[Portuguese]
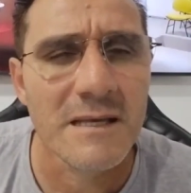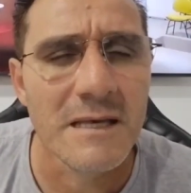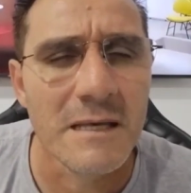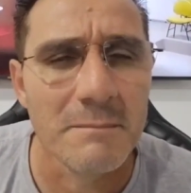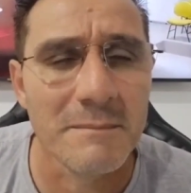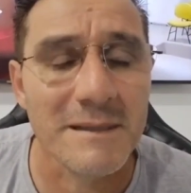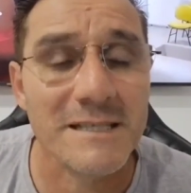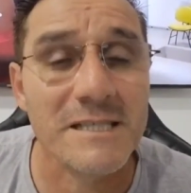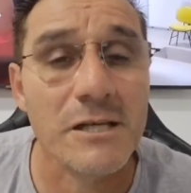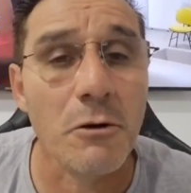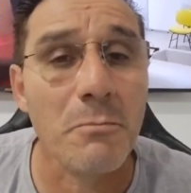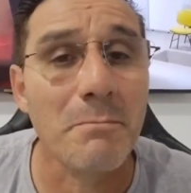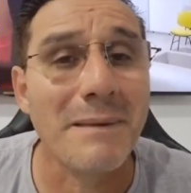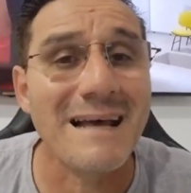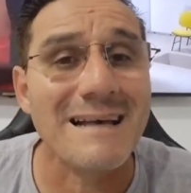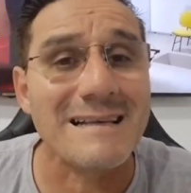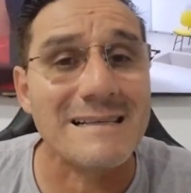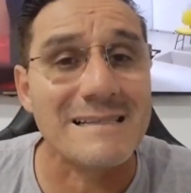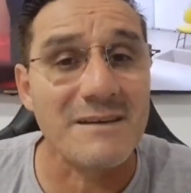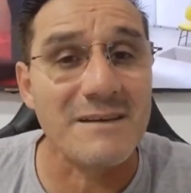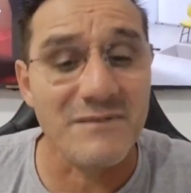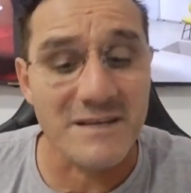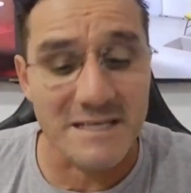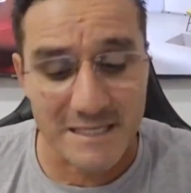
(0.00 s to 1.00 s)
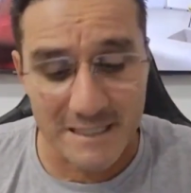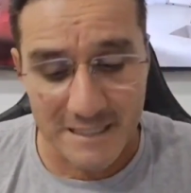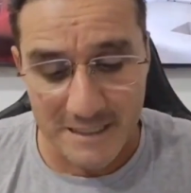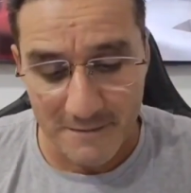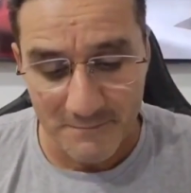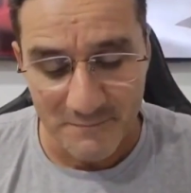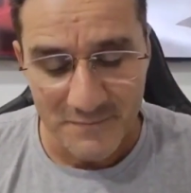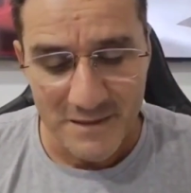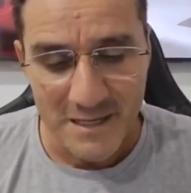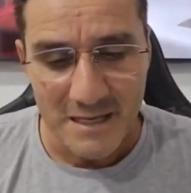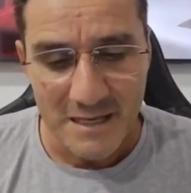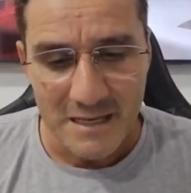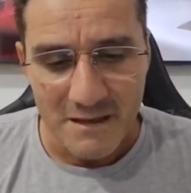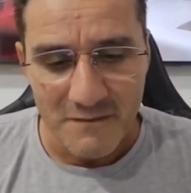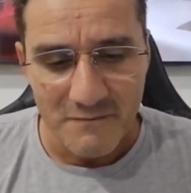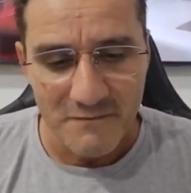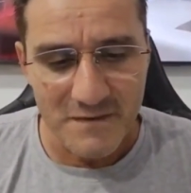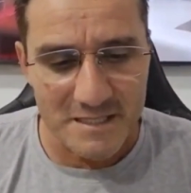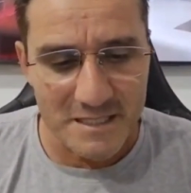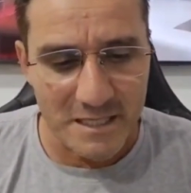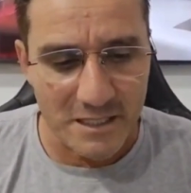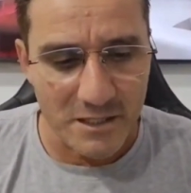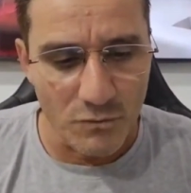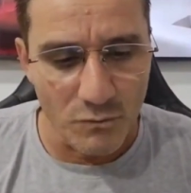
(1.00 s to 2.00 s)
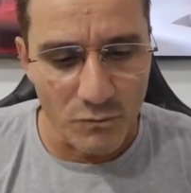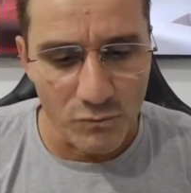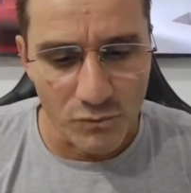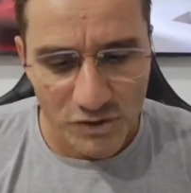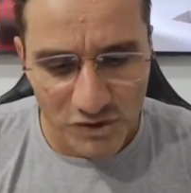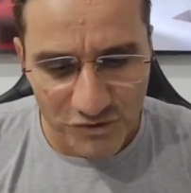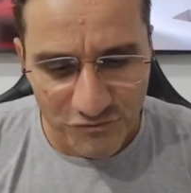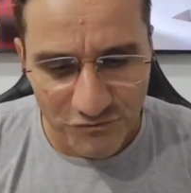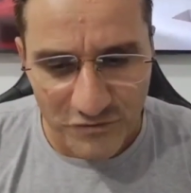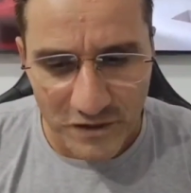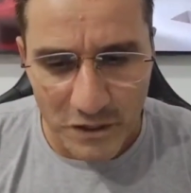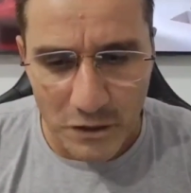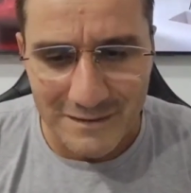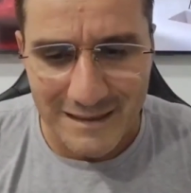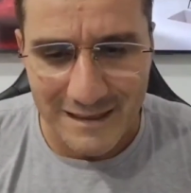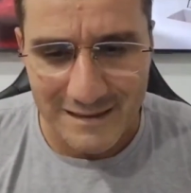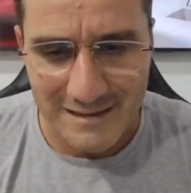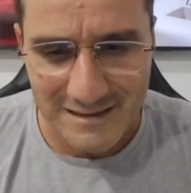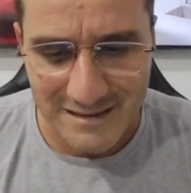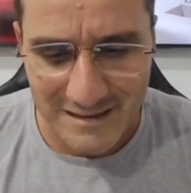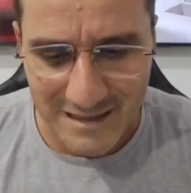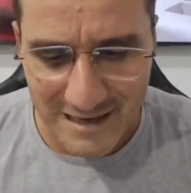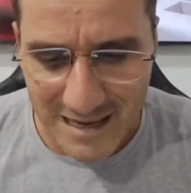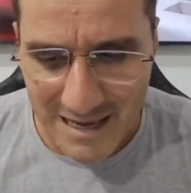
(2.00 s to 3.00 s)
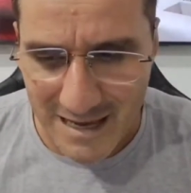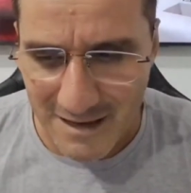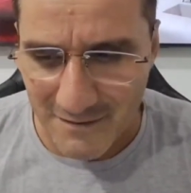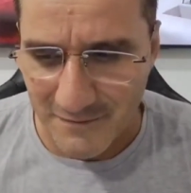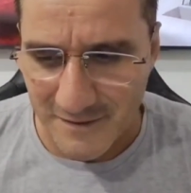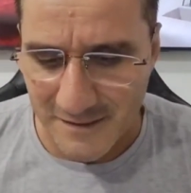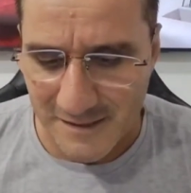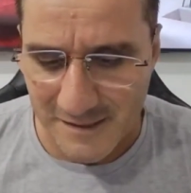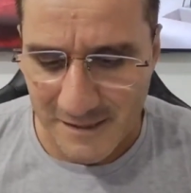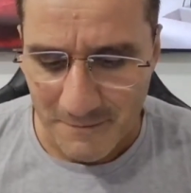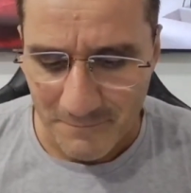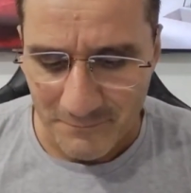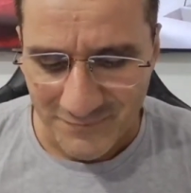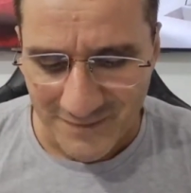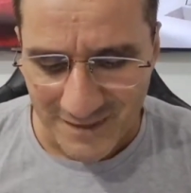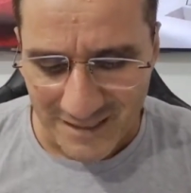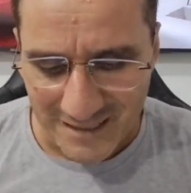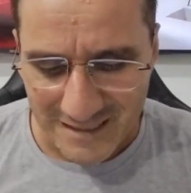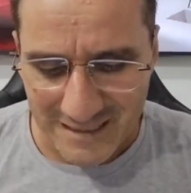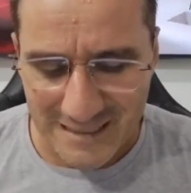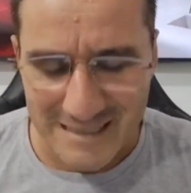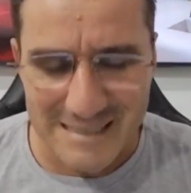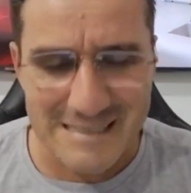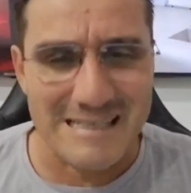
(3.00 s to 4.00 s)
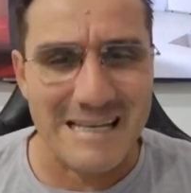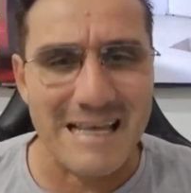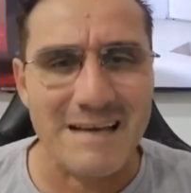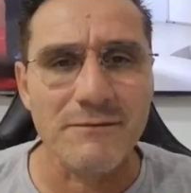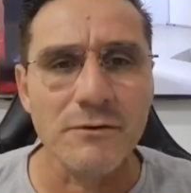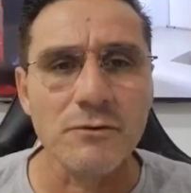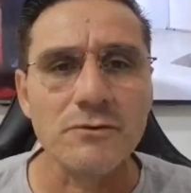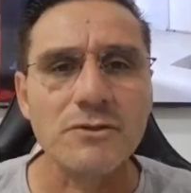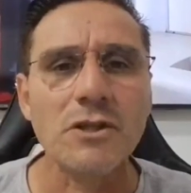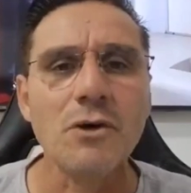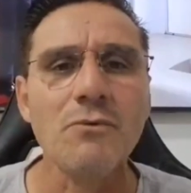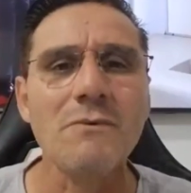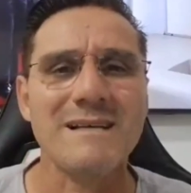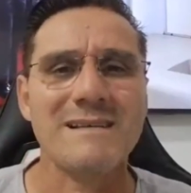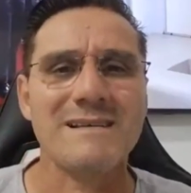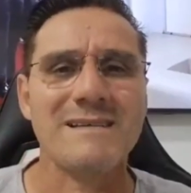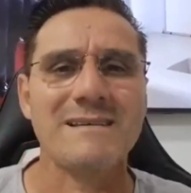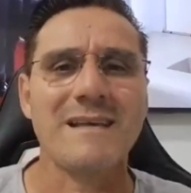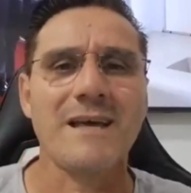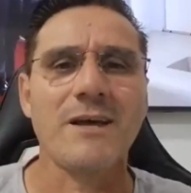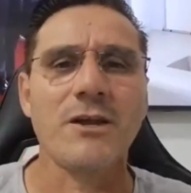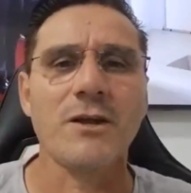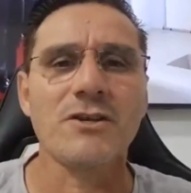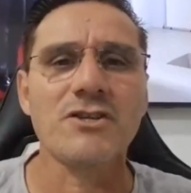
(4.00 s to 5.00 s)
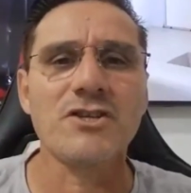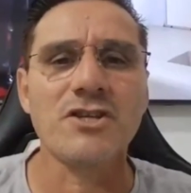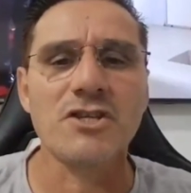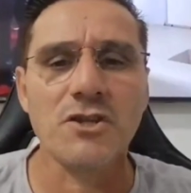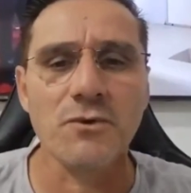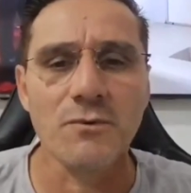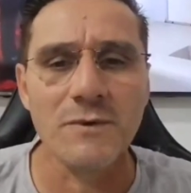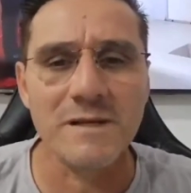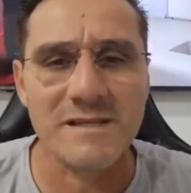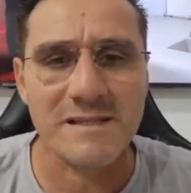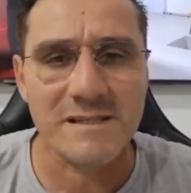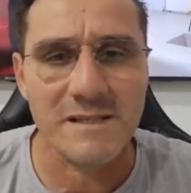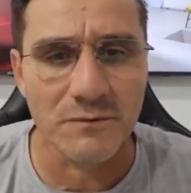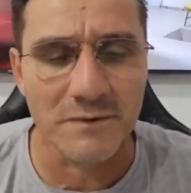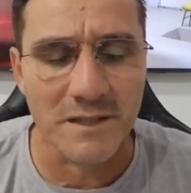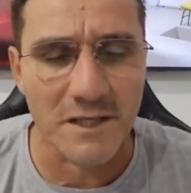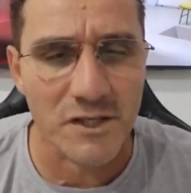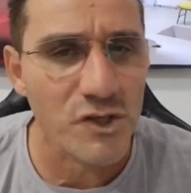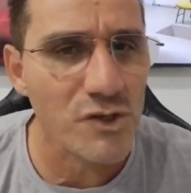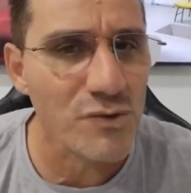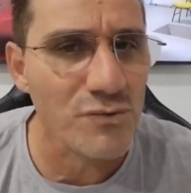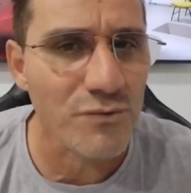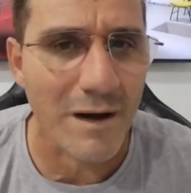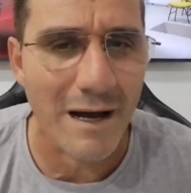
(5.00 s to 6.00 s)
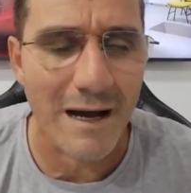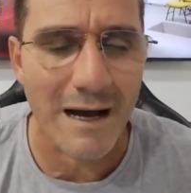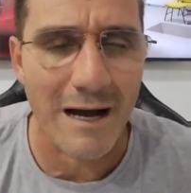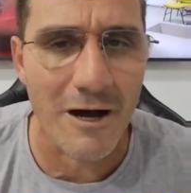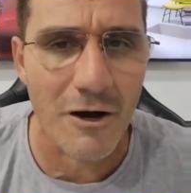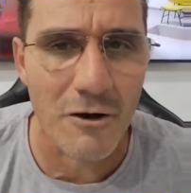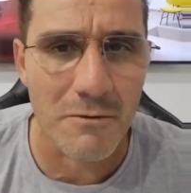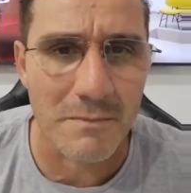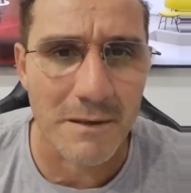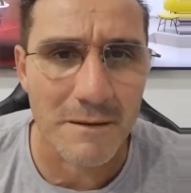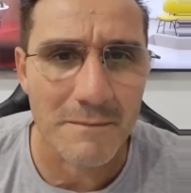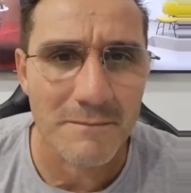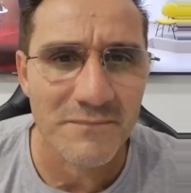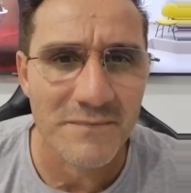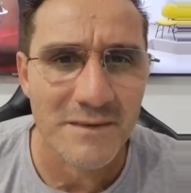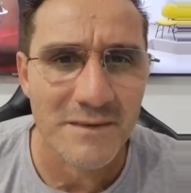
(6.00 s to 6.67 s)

Mas é o prazer. Veja que, veja que os filhos das trevas, eles levam tão a sério a destruição da sua alma